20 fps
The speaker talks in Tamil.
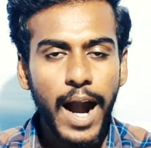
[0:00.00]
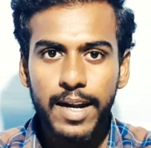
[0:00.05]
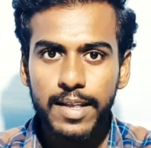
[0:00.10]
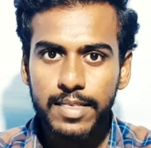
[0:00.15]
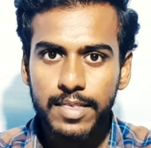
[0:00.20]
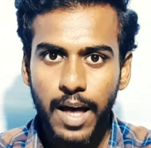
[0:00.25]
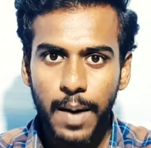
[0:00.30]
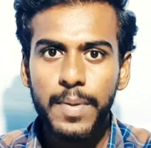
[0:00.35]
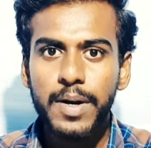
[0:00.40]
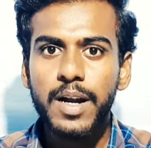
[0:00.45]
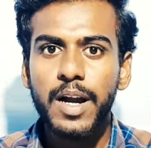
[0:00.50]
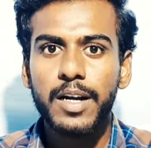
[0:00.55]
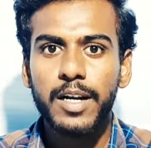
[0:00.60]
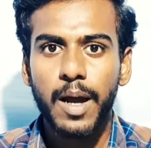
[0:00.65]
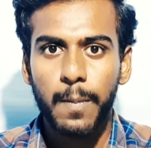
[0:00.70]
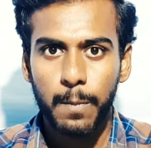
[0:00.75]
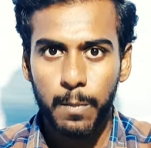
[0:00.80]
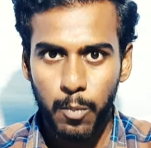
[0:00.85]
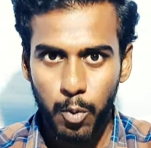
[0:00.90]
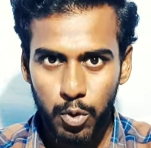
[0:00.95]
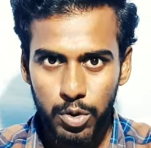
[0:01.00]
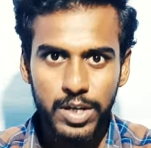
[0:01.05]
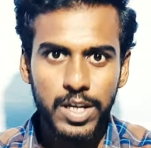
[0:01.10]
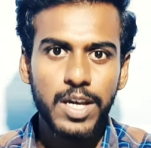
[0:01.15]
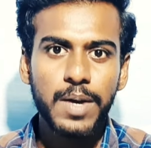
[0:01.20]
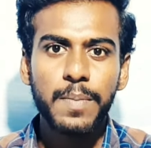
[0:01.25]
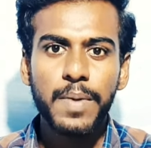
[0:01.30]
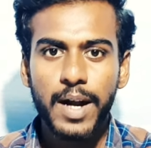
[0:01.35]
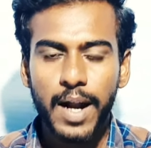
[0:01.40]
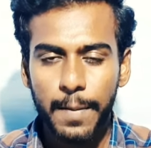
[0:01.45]
அண்ட் தமிழ்நாட்டில்
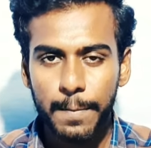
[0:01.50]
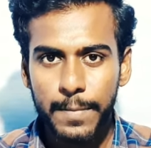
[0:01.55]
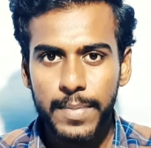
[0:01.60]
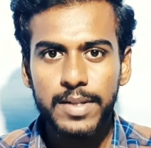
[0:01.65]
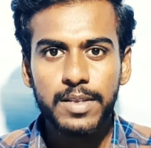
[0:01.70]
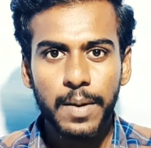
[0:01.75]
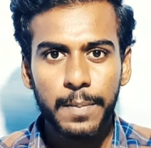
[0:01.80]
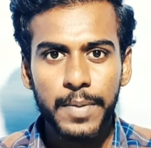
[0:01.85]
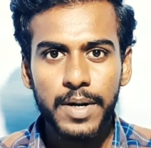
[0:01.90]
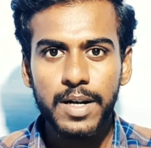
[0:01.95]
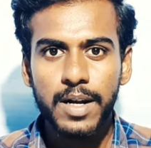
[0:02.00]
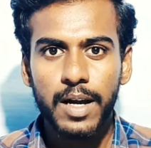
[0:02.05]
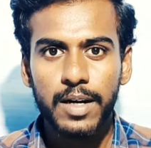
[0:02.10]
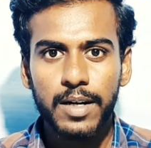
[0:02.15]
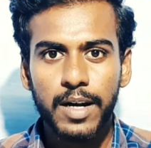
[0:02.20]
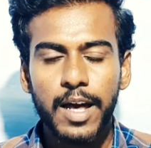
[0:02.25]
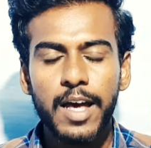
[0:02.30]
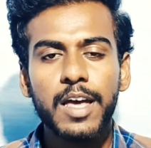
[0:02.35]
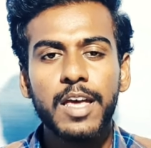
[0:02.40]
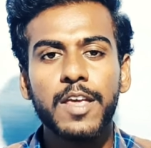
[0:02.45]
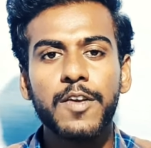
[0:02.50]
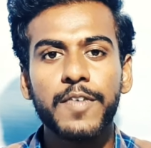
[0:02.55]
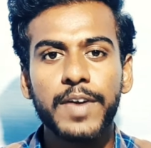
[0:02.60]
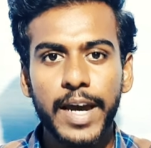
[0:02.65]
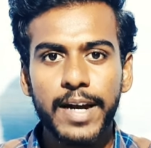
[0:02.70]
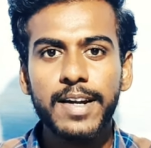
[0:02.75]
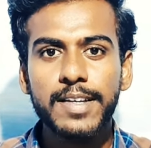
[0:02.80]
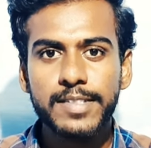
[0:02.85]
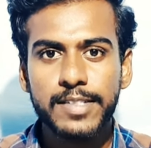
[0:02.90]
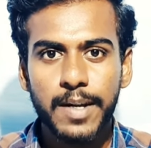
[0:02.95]
முக்கியமாக நம்ம தமிழ்நாட்டில்
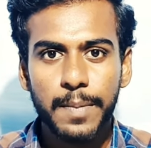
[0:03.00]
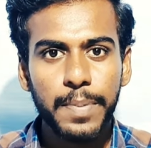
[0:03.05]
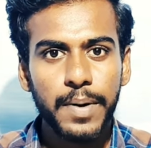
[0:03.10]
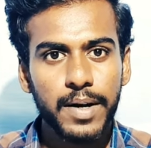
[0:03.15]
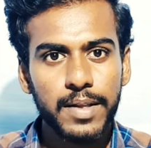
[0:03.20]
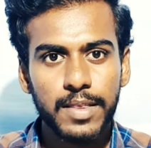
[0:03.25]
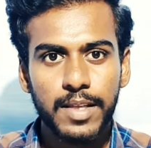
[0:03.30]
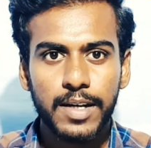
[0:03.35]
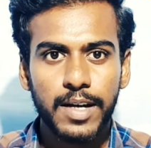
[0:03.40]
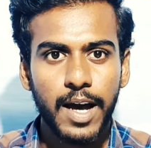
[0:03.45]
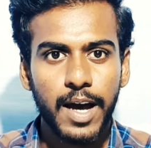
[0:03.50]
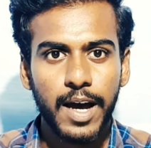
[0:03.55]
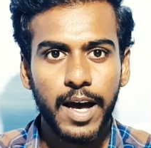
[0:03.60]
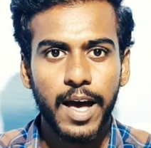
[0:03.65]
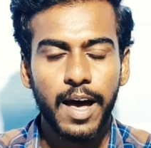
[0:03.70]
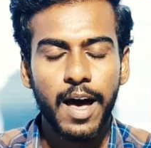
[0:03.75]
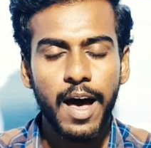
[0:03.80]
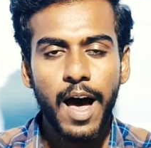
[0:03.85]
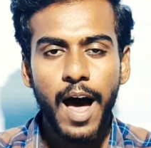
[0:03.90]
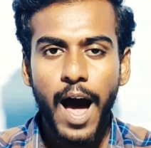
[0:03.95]
இவங்க என்ன ஸ்டெப் எடுத்திருக்காங்க